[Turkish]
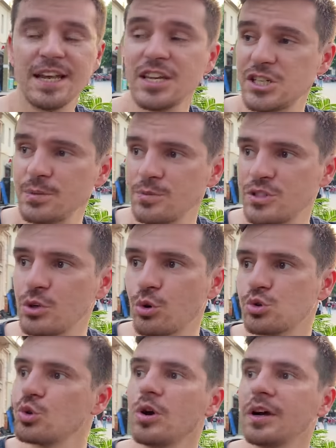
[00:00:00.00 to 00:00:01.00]
Şimdi Şirok
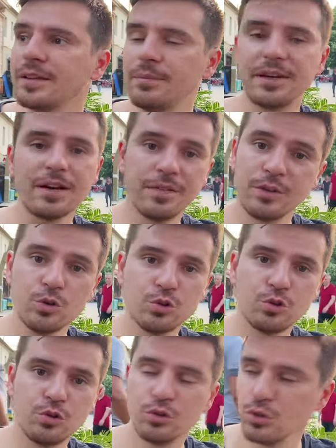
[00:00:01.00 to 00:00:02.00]
Sokak'ta bir kafede
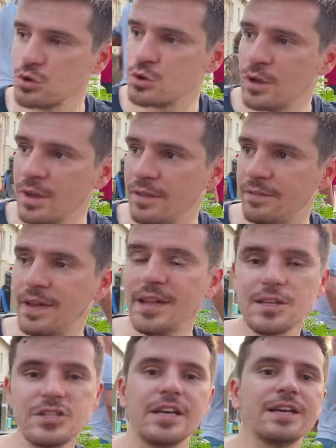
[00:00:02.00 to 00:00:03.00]
oturuyoruz ve
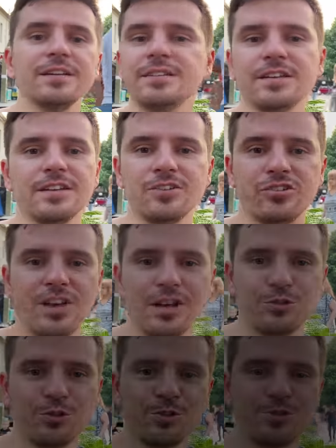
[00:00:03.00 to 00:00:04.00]
şehrin tadını
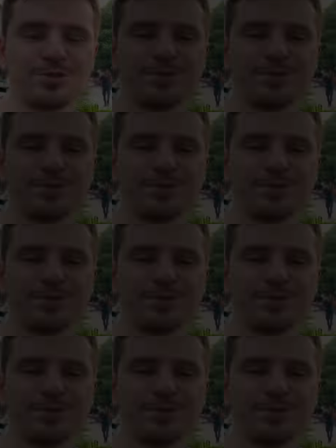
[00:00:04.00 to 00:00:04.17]
çıkartıyoruz.